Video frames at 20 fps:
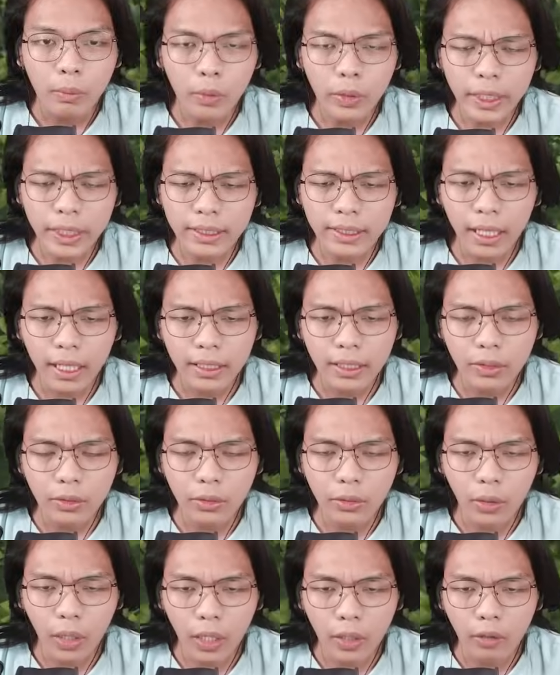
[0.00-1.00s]
Mungkin saatnya
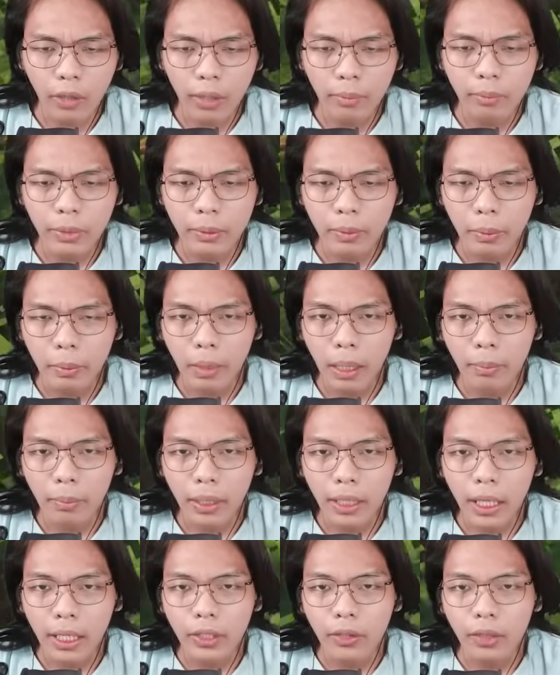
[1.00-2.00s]
untuk aku ambil beberapa
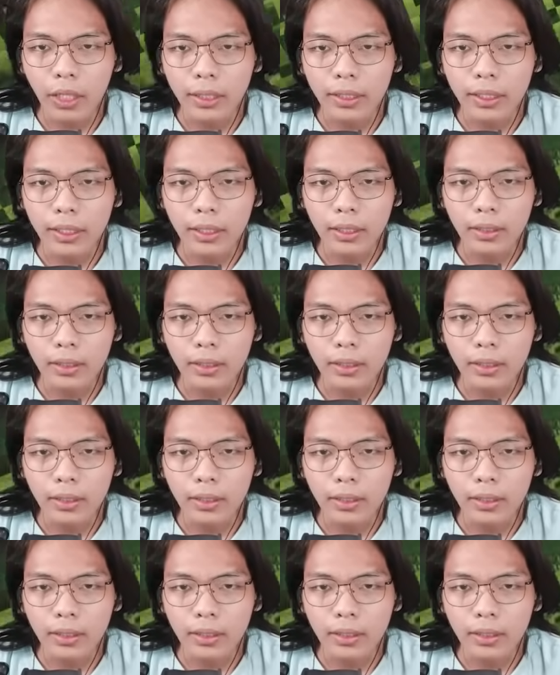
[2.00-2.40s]
kayu lagi.